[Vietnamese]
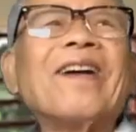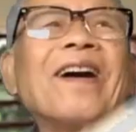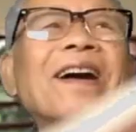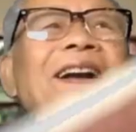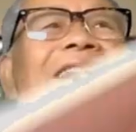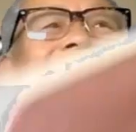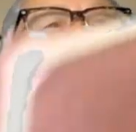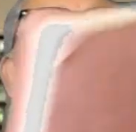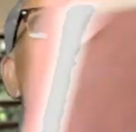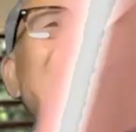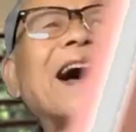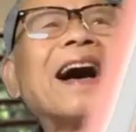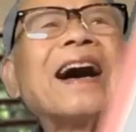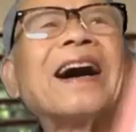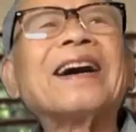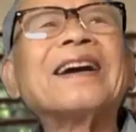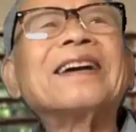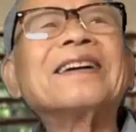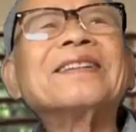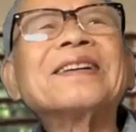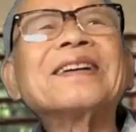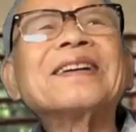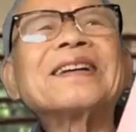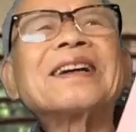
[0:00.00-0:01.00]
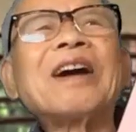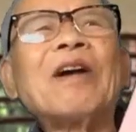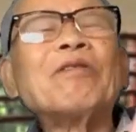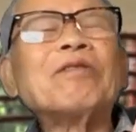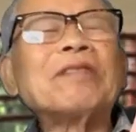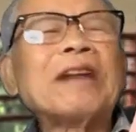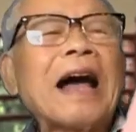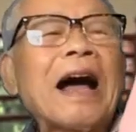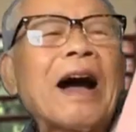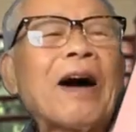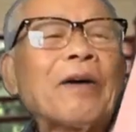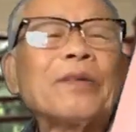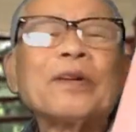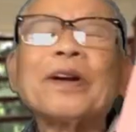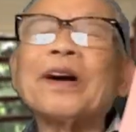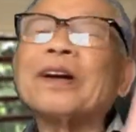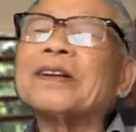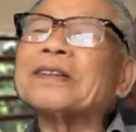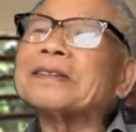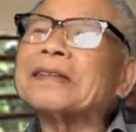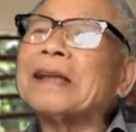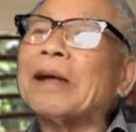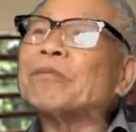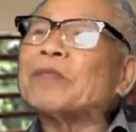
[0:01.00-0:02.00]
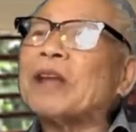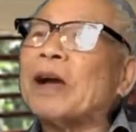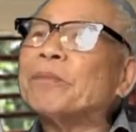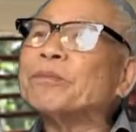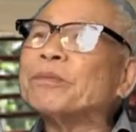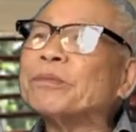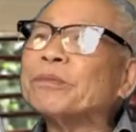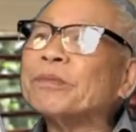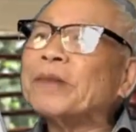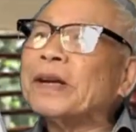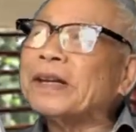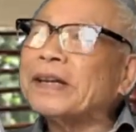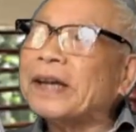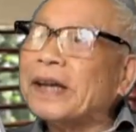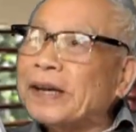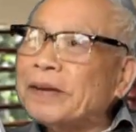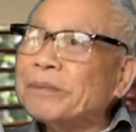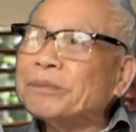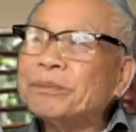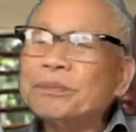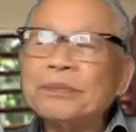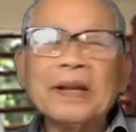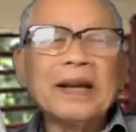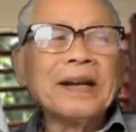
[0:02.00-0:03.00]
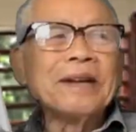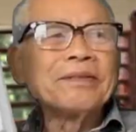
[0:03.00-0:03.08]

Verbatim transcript: gọi là công lao được năm trăm Mỹ Kim,